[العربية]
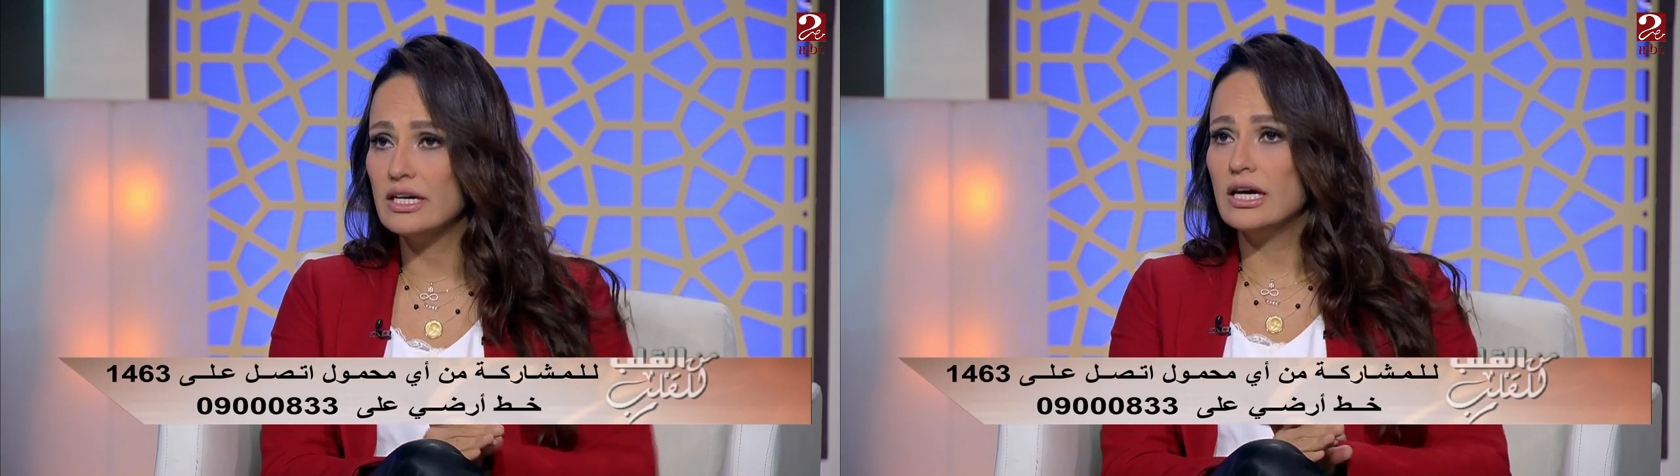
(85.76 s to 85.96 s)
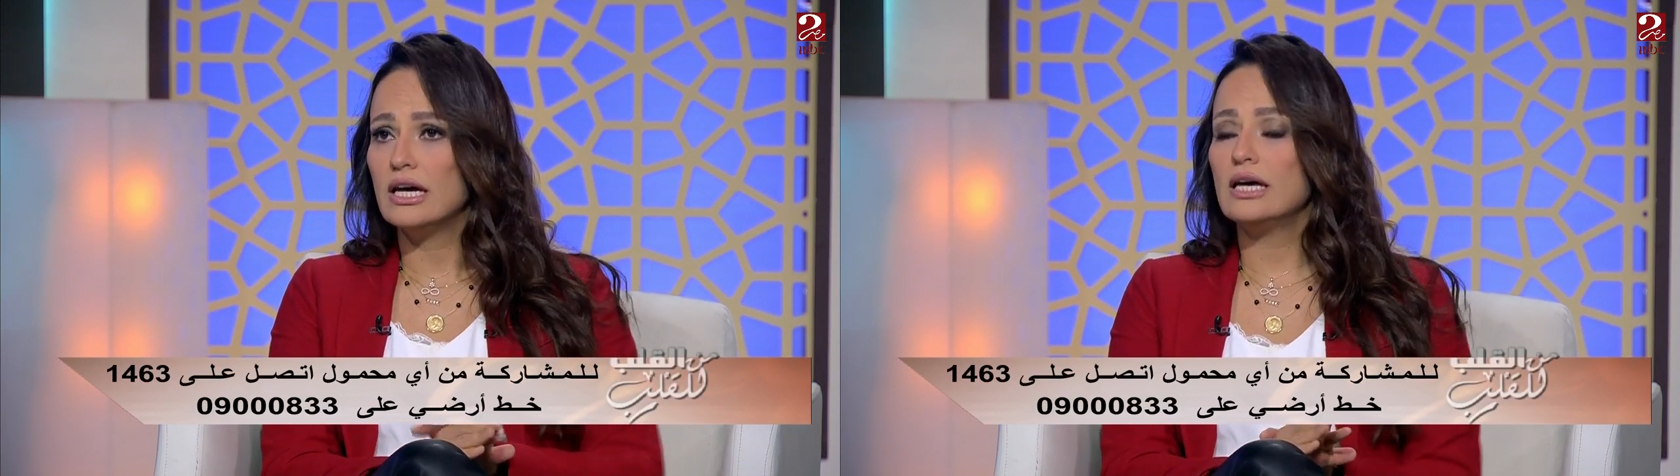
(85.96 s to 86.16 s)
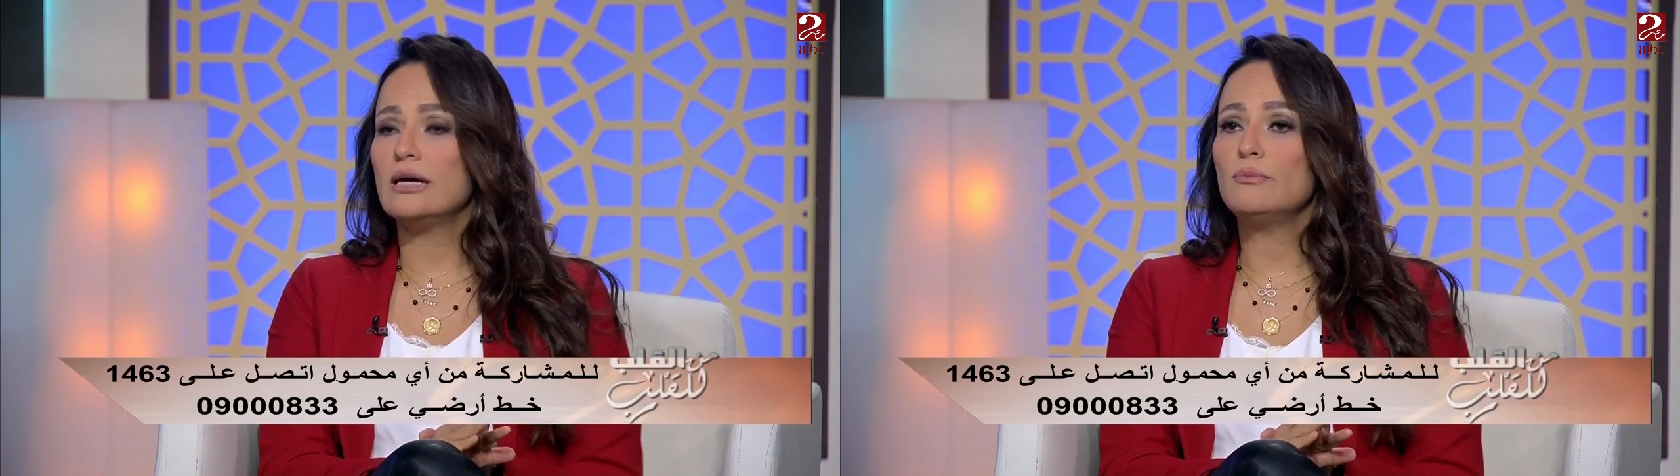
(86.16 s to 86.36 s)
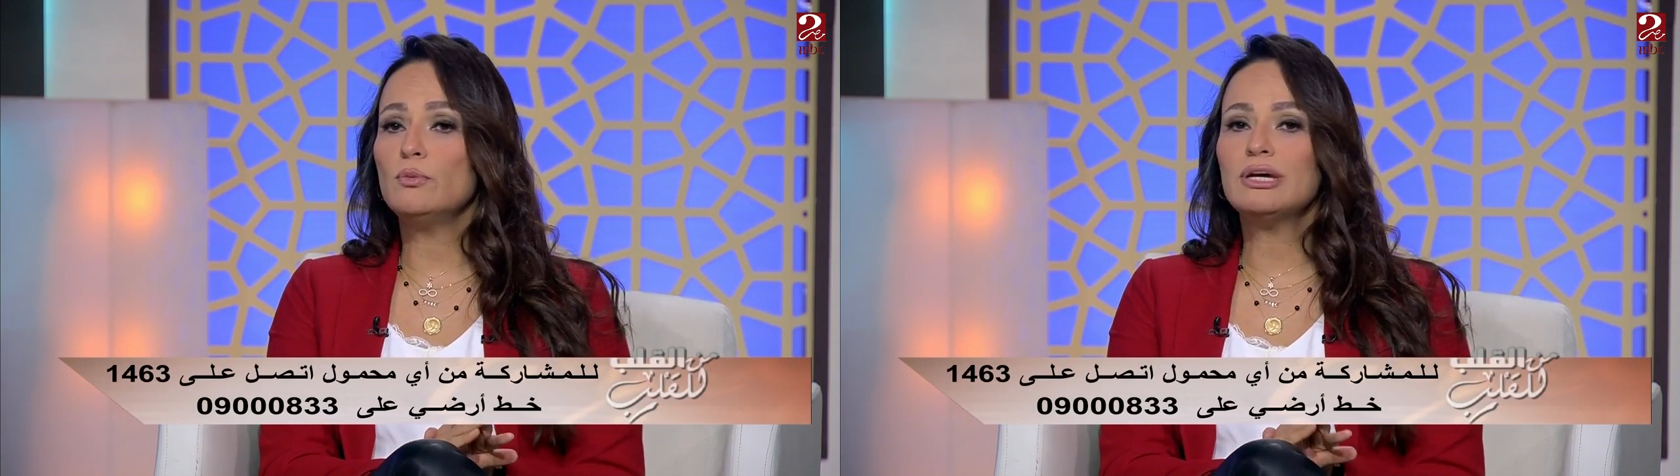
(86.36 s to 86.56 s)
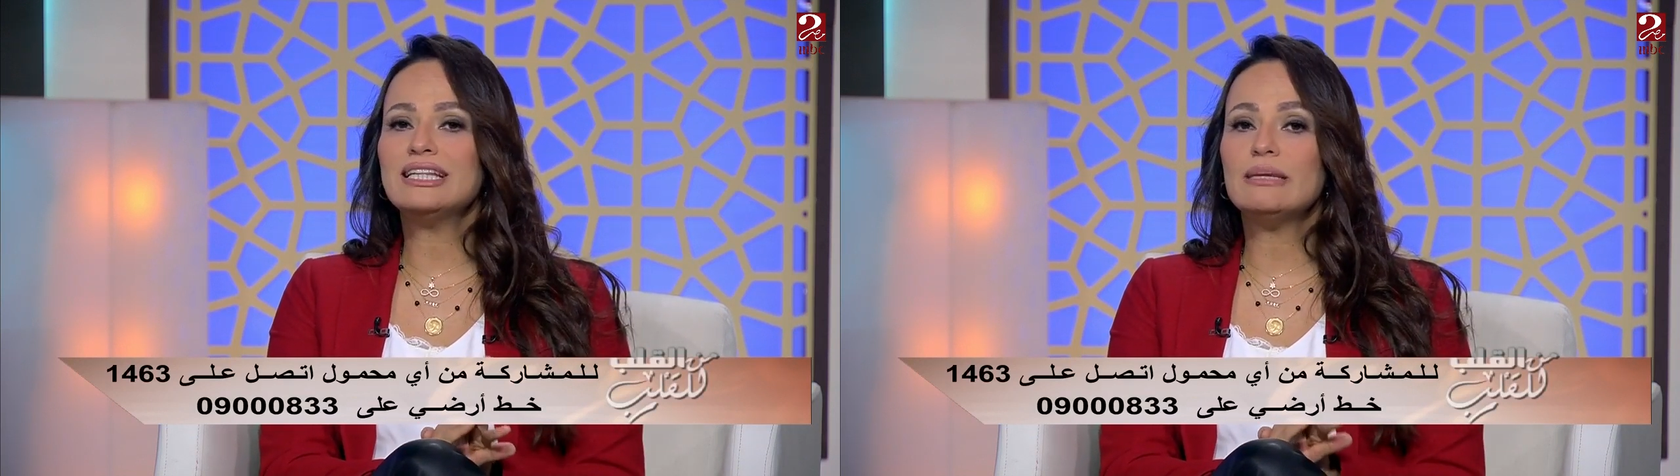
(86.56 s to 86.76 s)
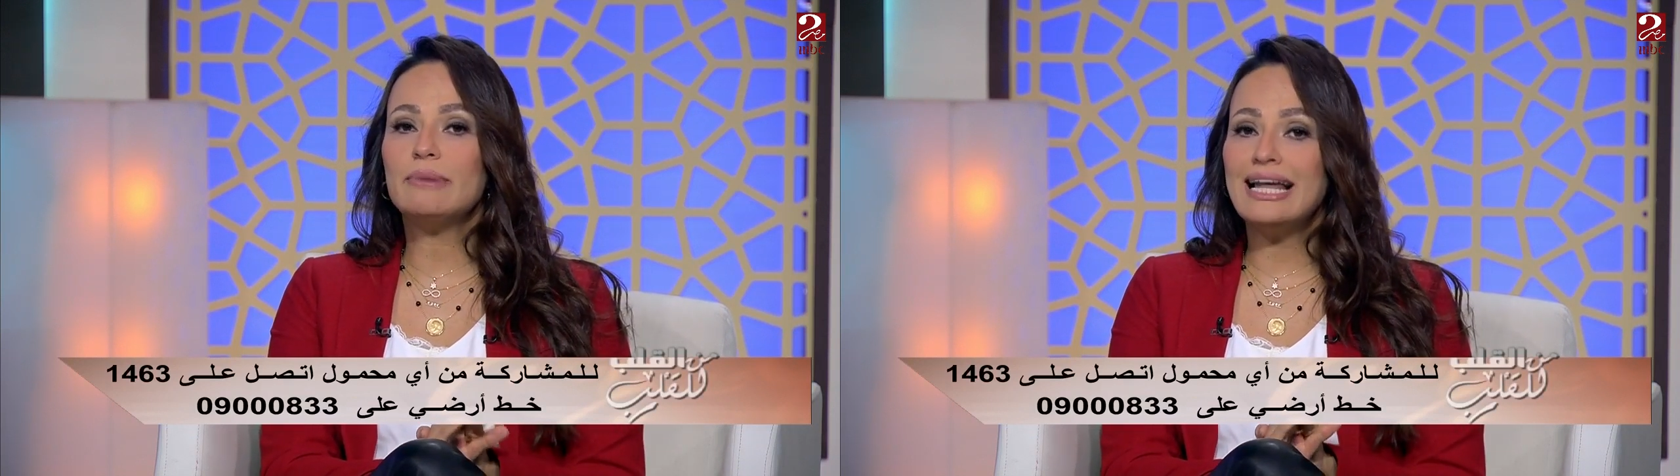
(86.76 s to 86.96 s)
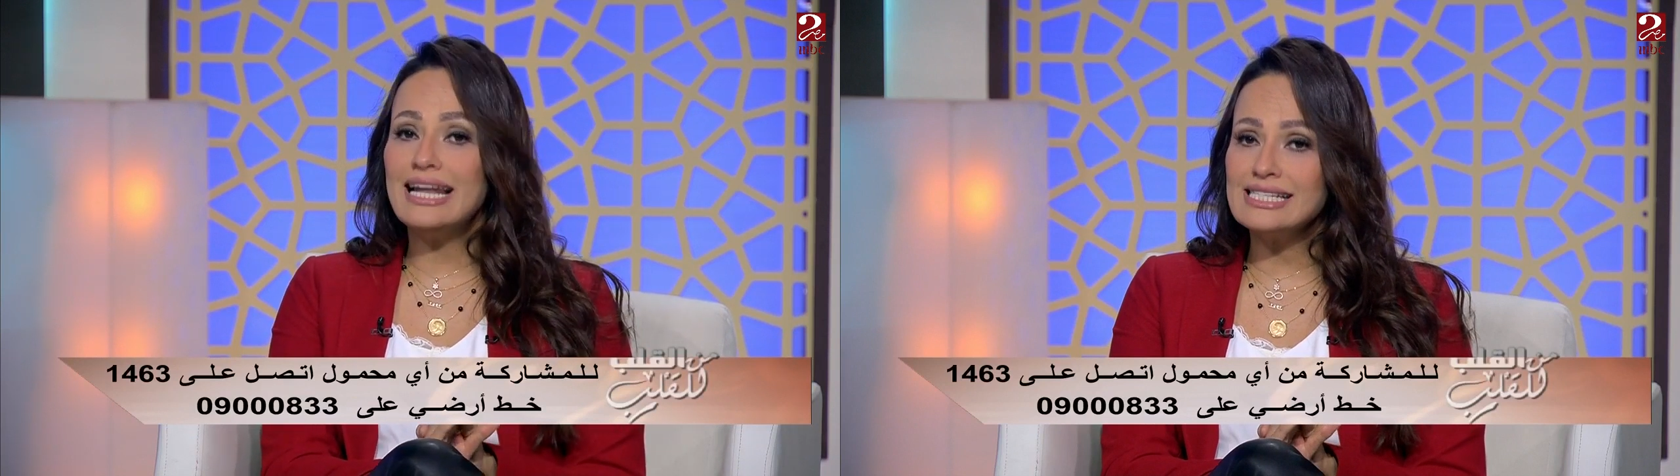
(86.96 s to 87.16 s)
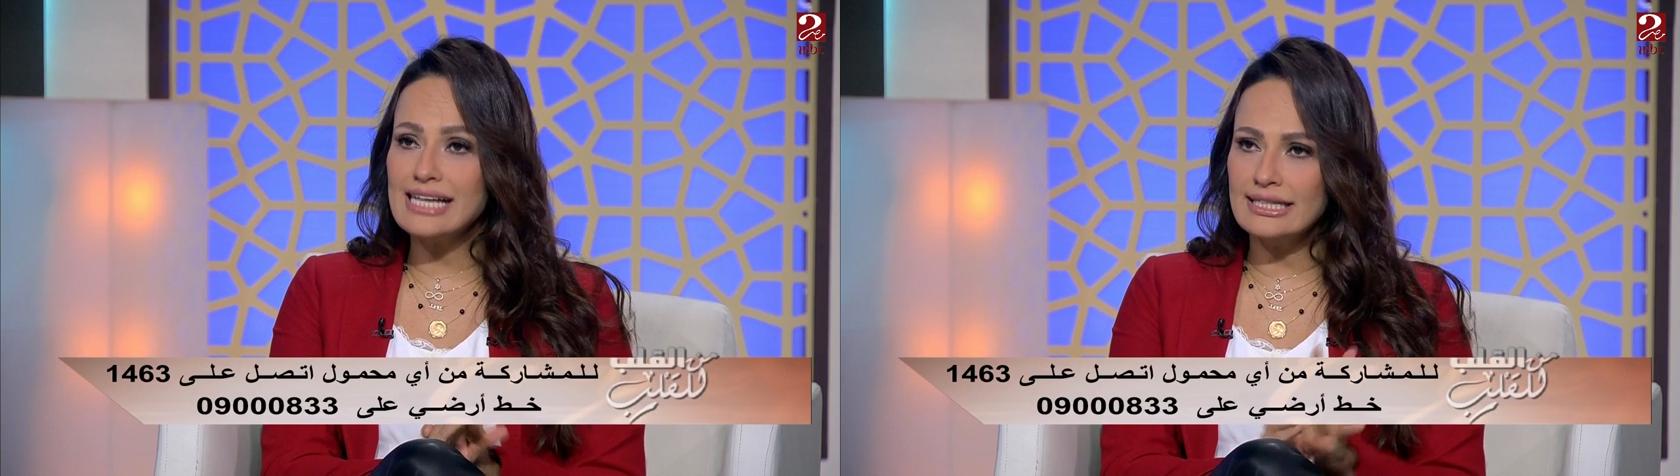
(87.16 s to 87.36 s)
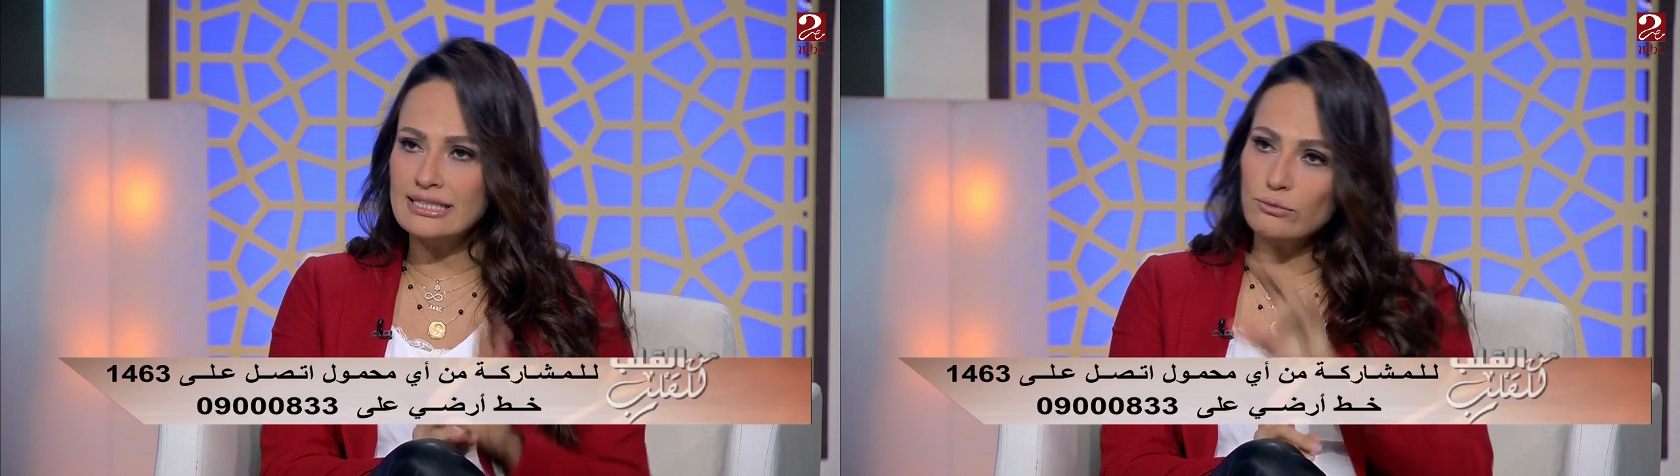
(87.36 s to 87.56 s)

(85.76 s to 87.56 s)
آه، ممكن تبقى لازقه دي